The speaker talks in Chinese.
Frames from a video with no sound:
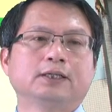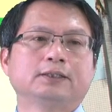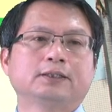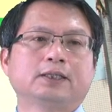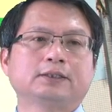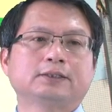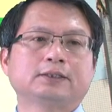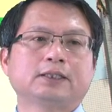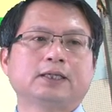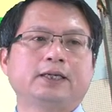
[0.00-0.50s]

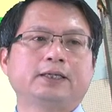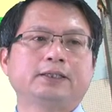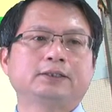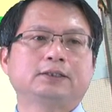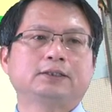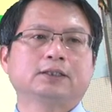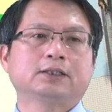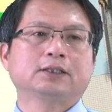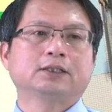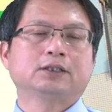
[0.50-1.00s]
那在
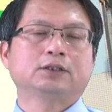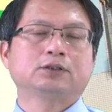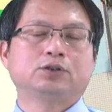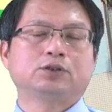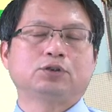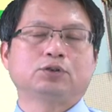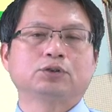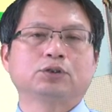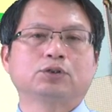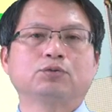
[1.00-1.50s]
这个
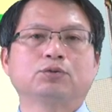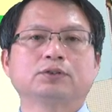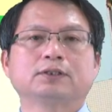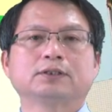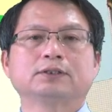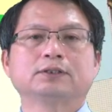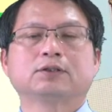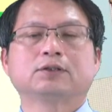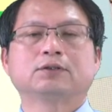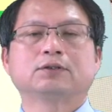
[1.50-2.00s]
求的过
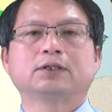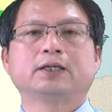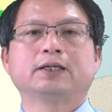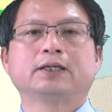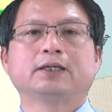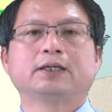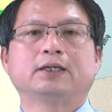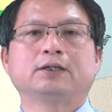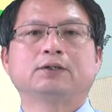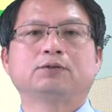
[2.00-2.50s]
程中呢，
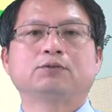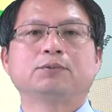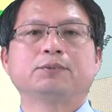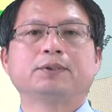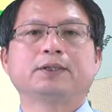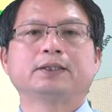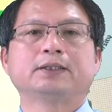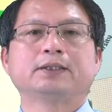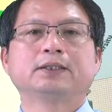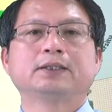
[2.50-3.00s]
啊，我
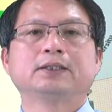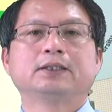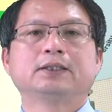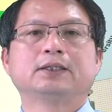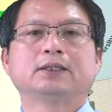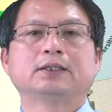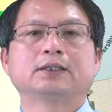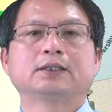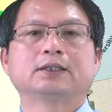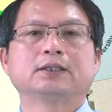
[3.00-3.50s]
们
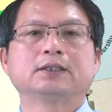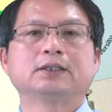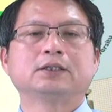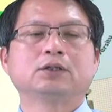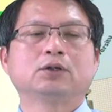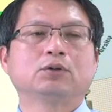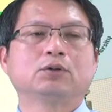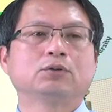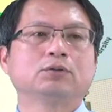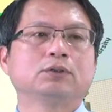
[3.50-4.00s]
啊可以
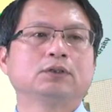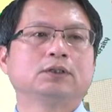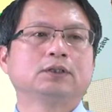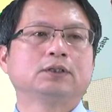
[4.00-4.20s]
用。